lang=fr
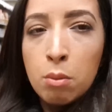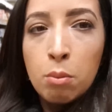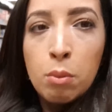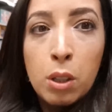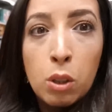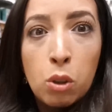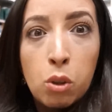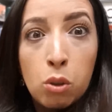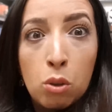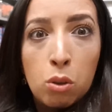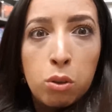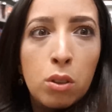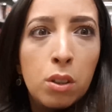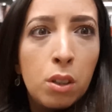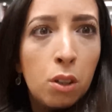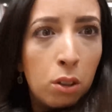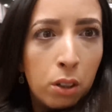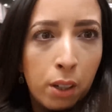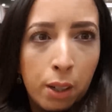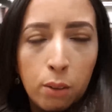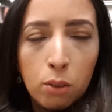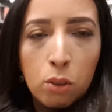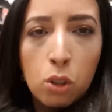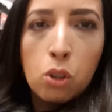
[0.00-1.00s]
Mais du coup on est
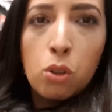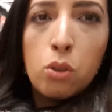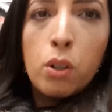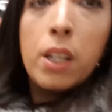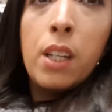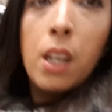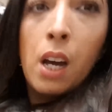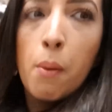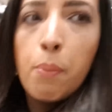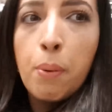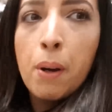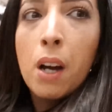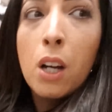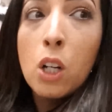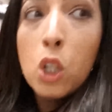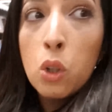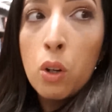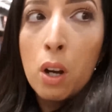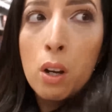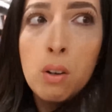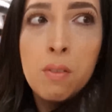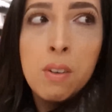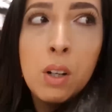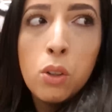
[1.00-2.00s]
au rayon il pas. Je
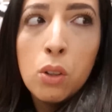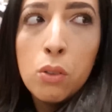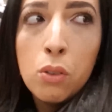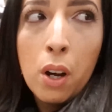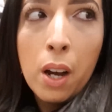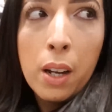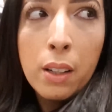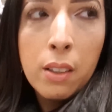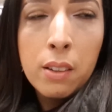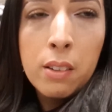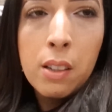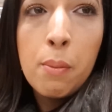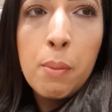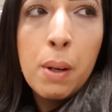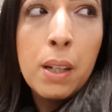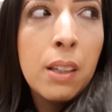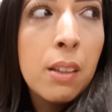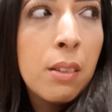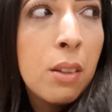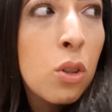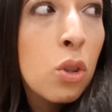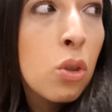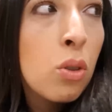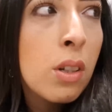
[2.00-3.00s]
crois qu'on va devoir aller dans un
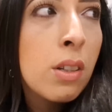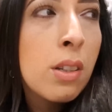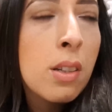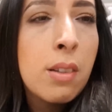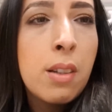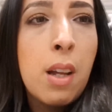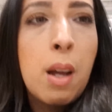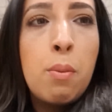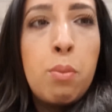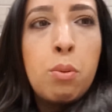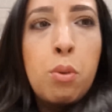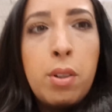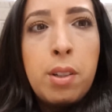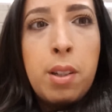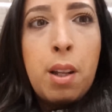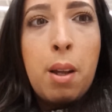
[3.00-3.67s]
magasin de jouets, ce sera plus